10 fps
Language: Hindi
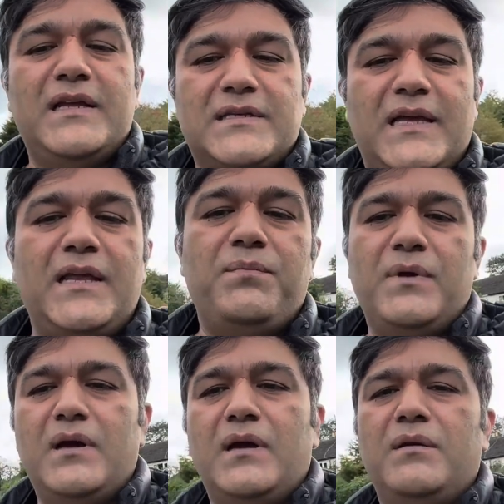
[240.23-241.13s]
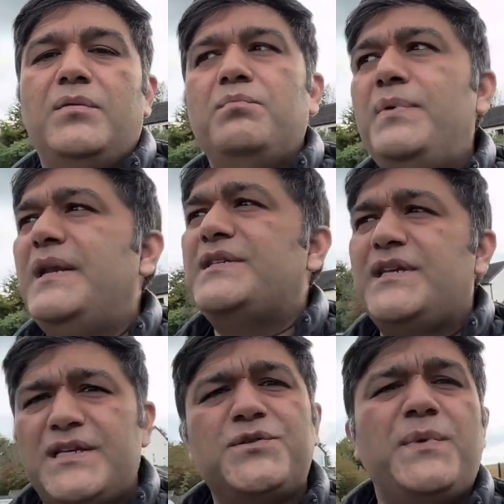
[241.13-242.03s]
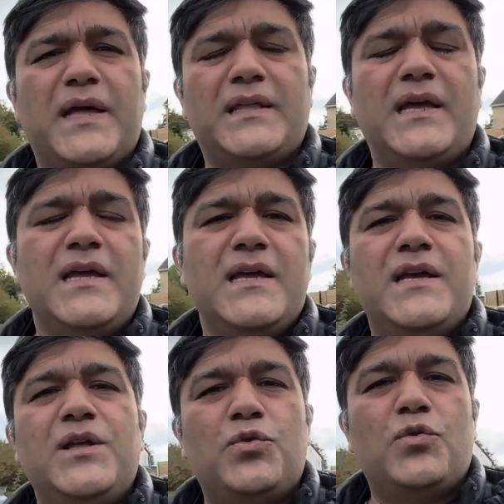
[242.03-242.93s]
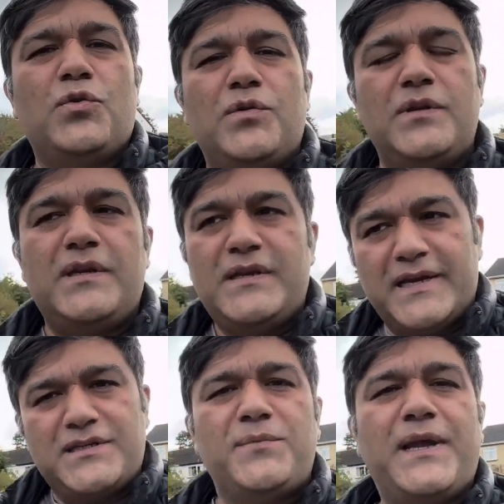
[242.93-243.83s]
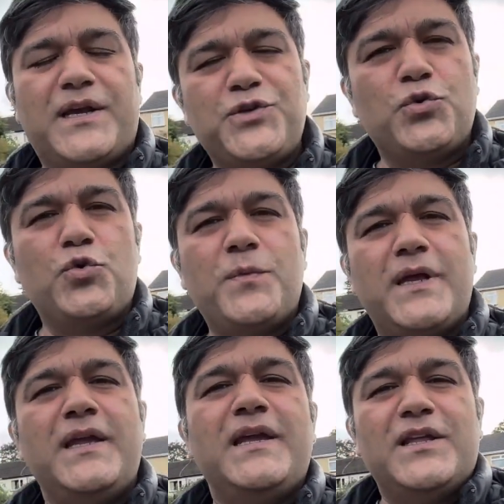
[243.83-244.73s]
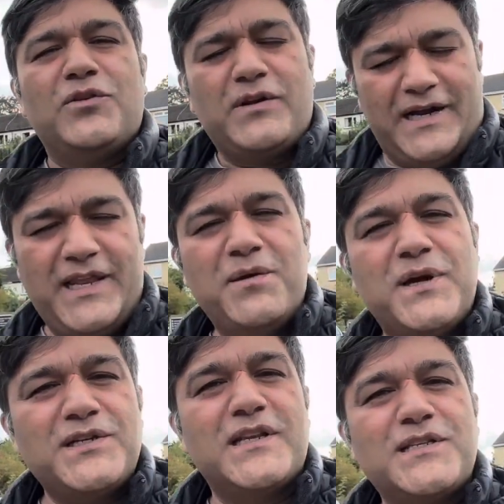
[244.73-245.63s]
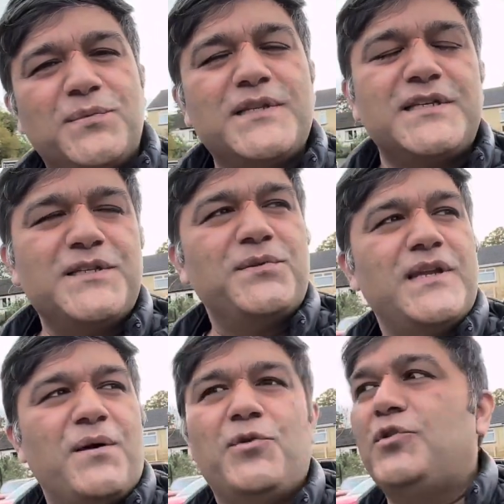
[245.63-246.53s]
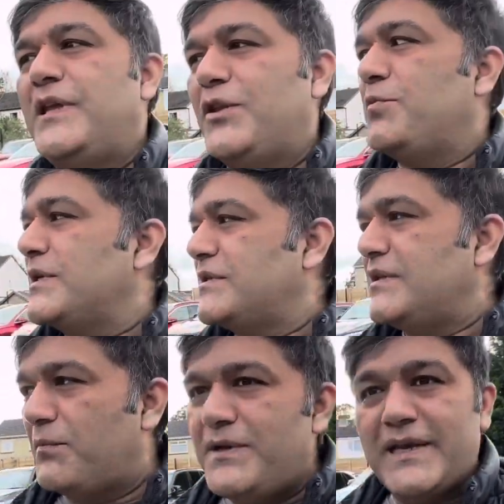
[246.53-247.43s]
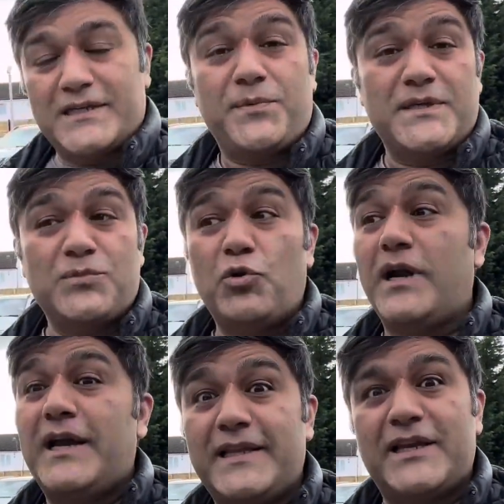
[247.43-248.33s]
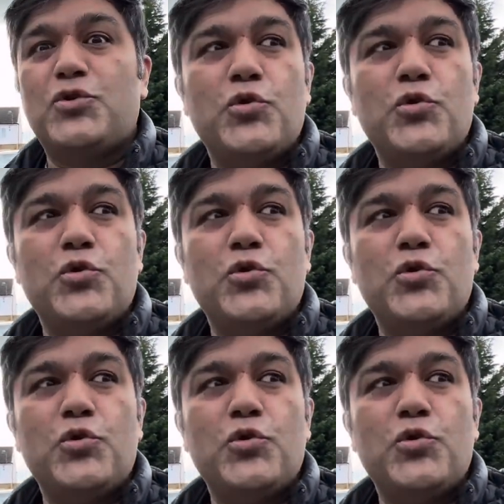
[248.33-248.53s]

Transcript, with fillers: हिस्सा ये बी टी सिक्स में आता है तो यासिर भाई का शोरूम है तो गाड़ियाँ माशाल्लाह ज़बरदस्त किस्म की यहाँ पे होती हैं तो बस अभी यासिर भाई से मुलाकात करते हो